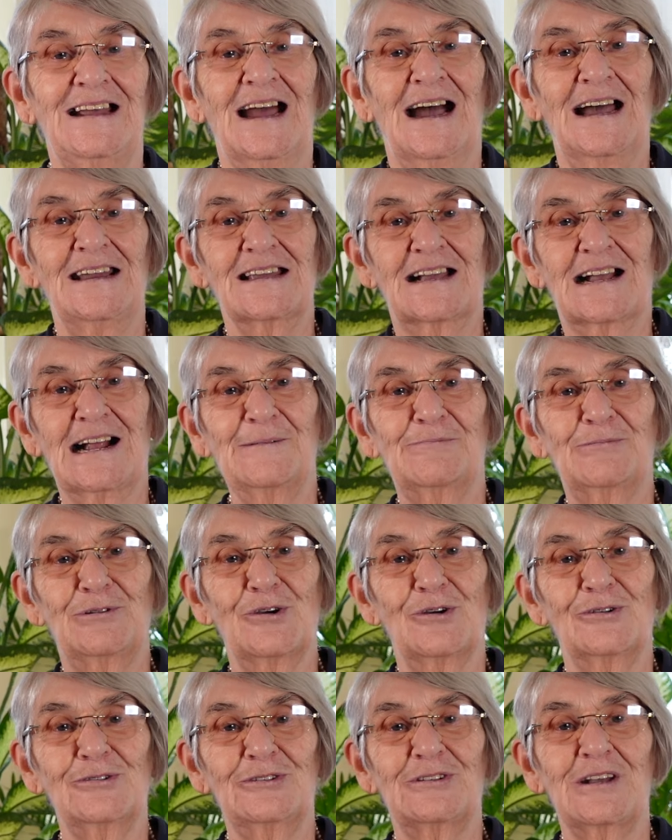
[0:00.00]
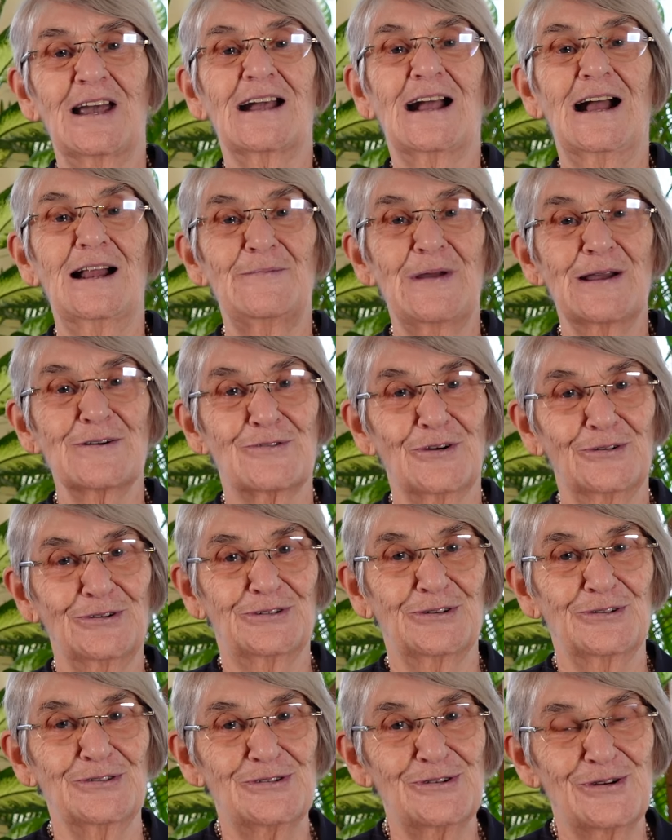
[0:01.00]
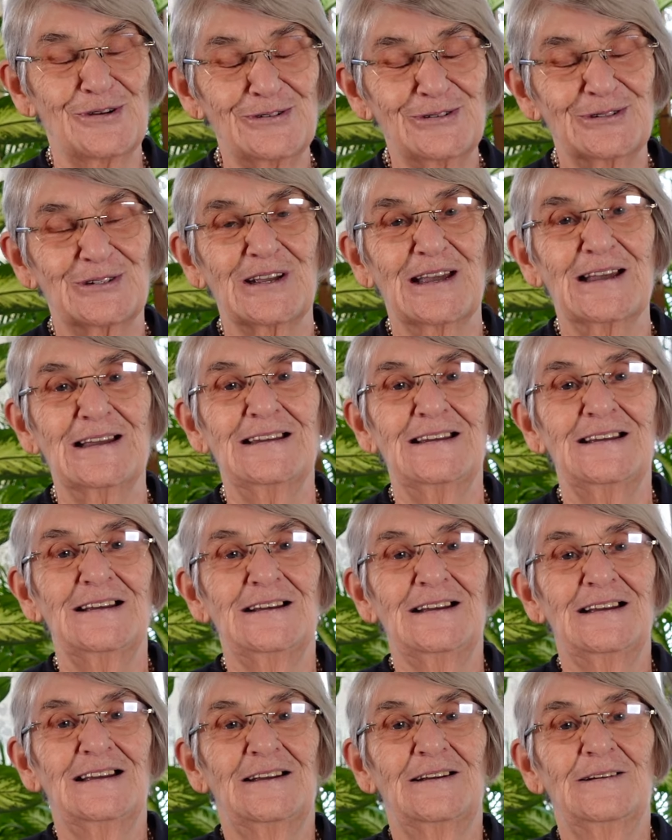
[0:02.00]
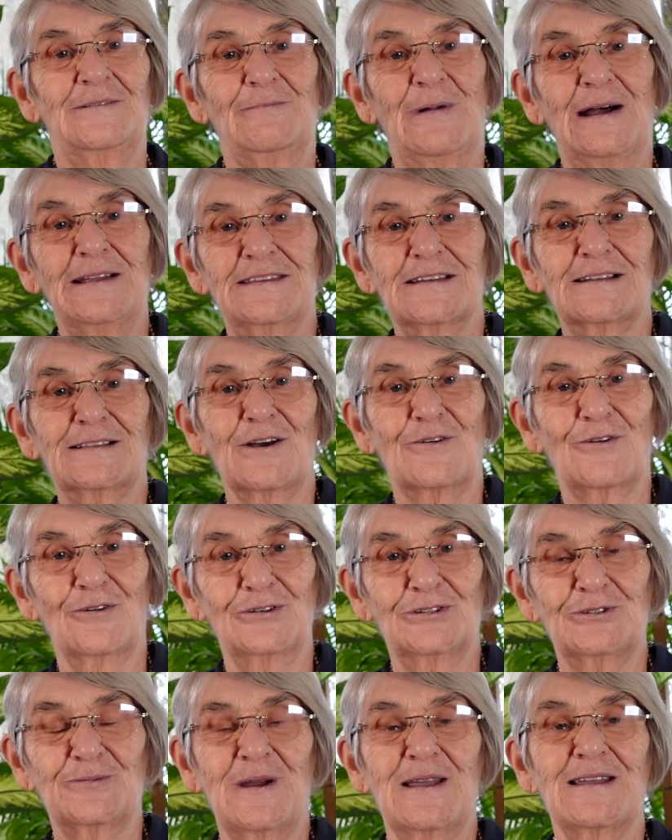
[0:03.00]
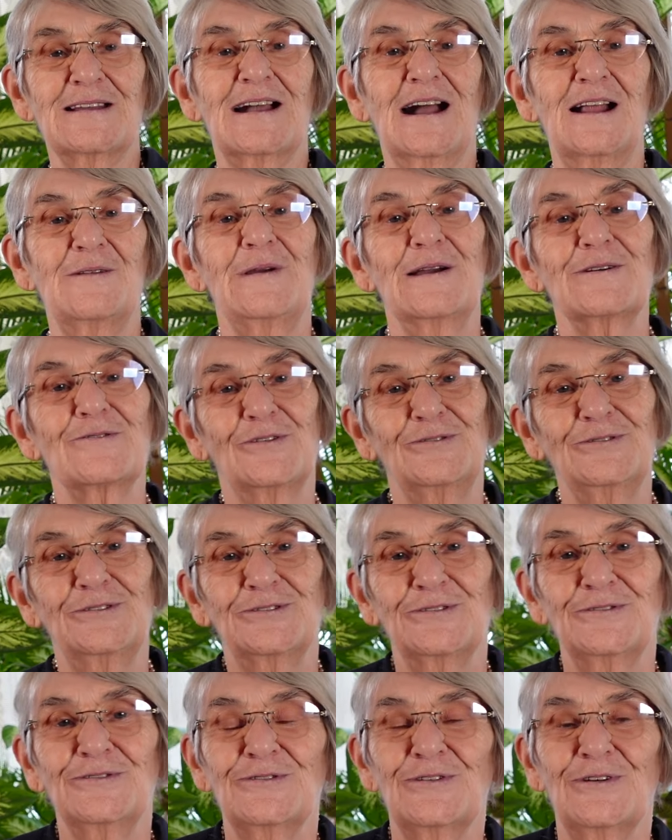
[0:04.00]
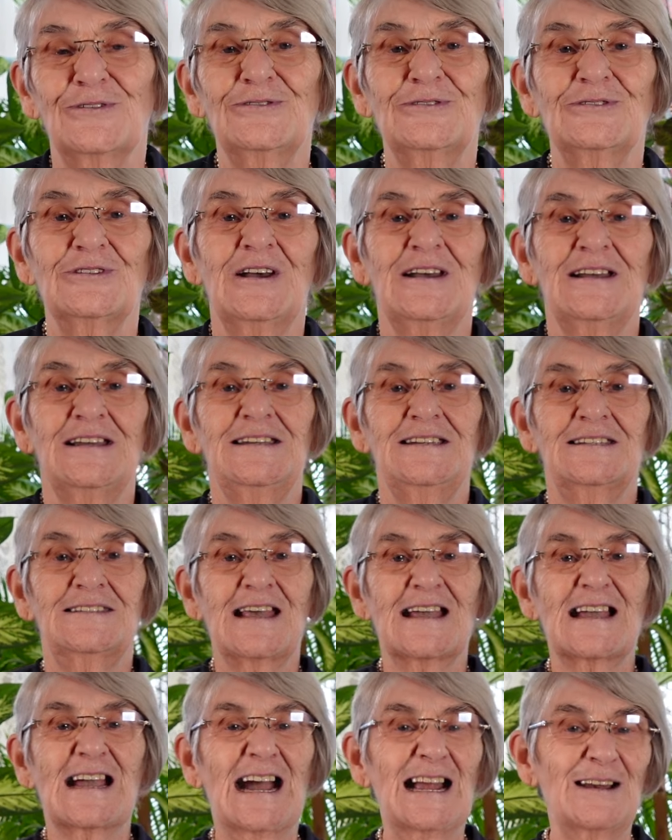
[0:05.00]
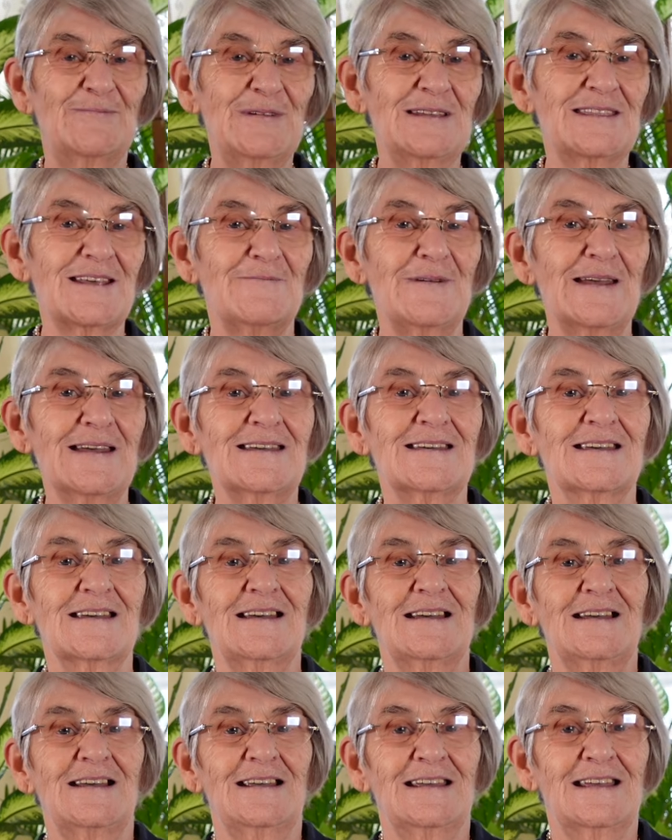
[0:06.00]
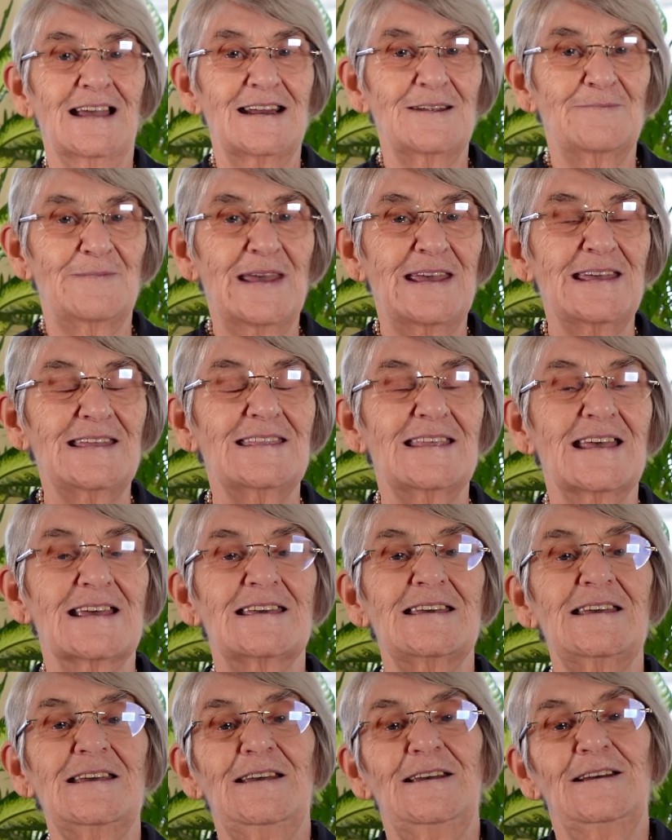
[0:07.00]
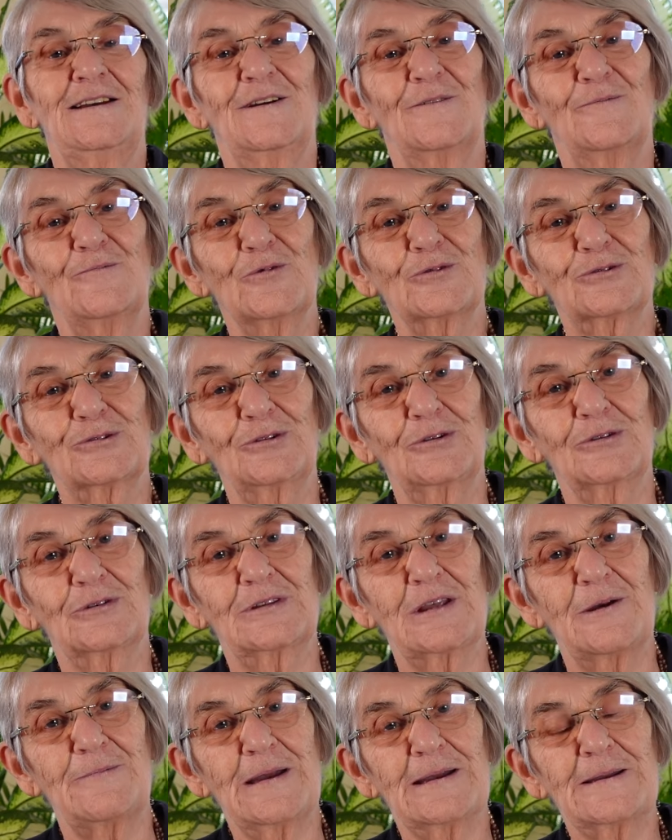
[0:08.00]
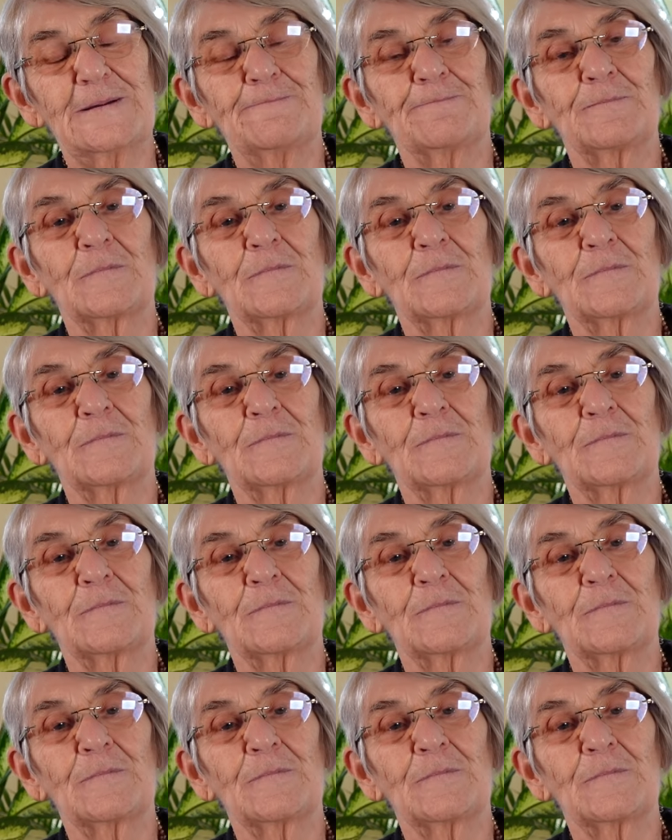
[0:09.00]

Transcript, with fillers: Hani kalp diyoruz ya, kalben konuşun diyoruz ya. E, mantıkla konuşmayın, kalben konuşun diyoruz. İşte kalbi demek yani beyindeki mutluluk demek.